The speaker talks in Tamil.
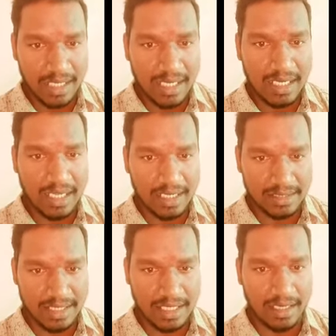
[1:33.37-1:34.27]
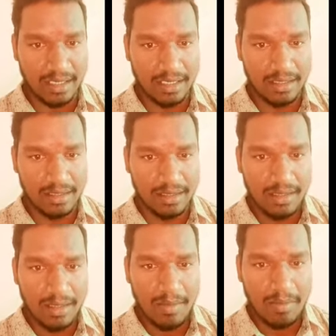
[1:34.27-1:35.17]
இழுக்காக செய்தான்னா
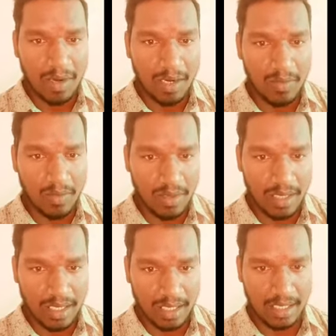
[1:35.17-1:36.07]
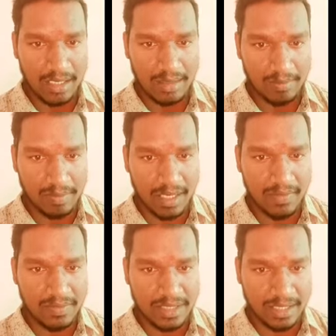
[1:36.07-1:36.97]
பணம் ஒழுங்காக பண
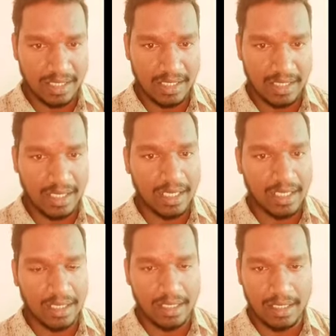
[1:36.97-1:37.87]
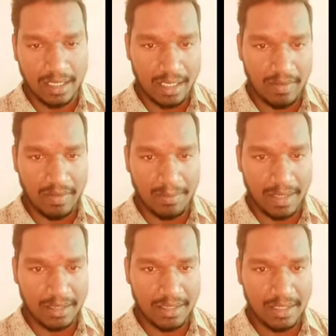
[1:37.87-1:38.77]
விஷயத்தில் நடக்கலைன்னா அவனை
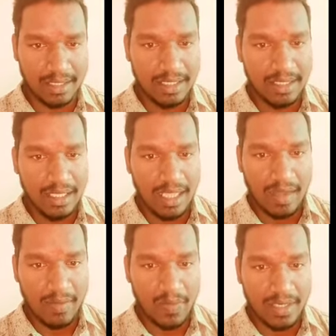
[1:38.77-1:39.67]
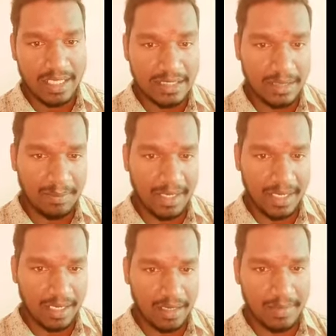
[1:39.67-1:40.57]
பார்த்து அவன் ஒரு எச்ச
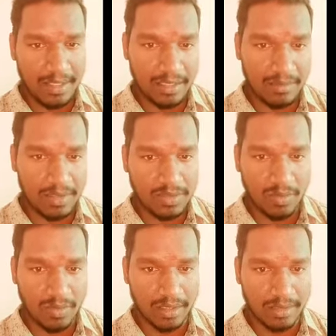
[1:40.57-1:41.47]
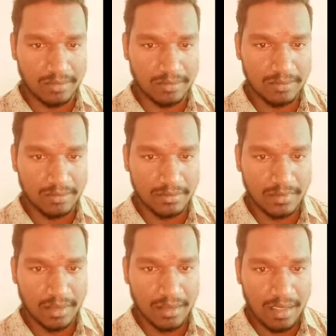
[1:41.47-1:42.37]
பையன் அப்படின்னு தமிழில் சொல்லுவாங்க
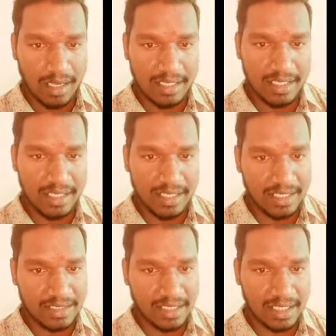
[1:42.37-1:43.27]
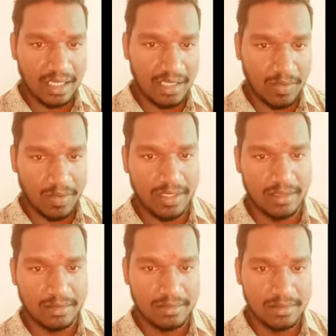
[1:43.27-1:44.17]
அது எச்சரில் தான் குறிக்குது